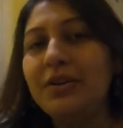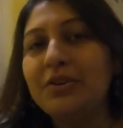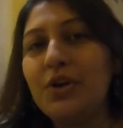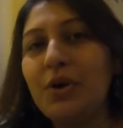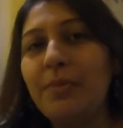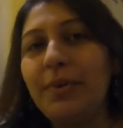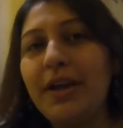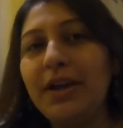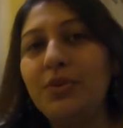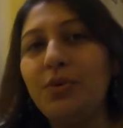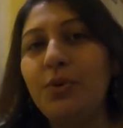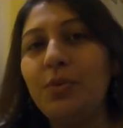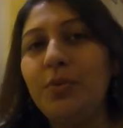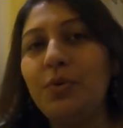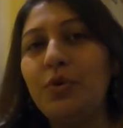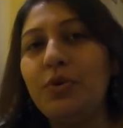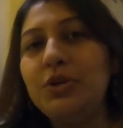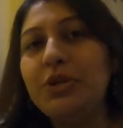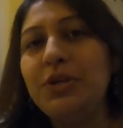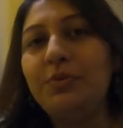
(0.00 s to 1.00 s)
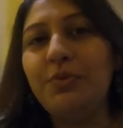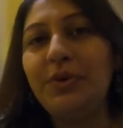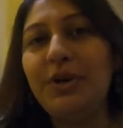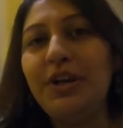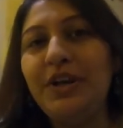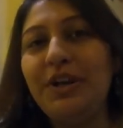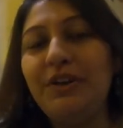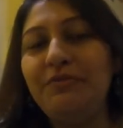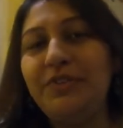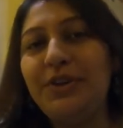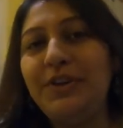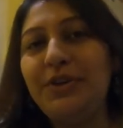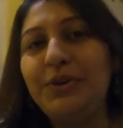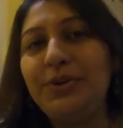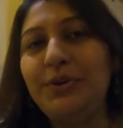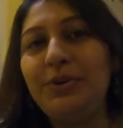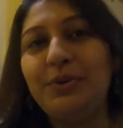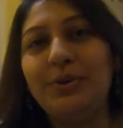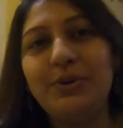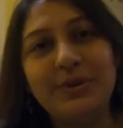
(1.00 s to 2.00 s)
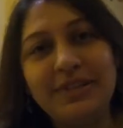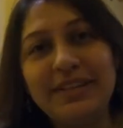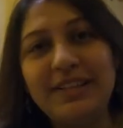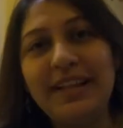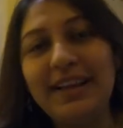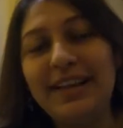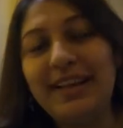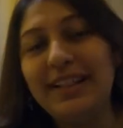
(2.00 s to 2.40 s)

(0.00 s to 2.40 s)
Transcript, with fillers: সবাই খুব খুশি মনে ভিডিও করছি দেখে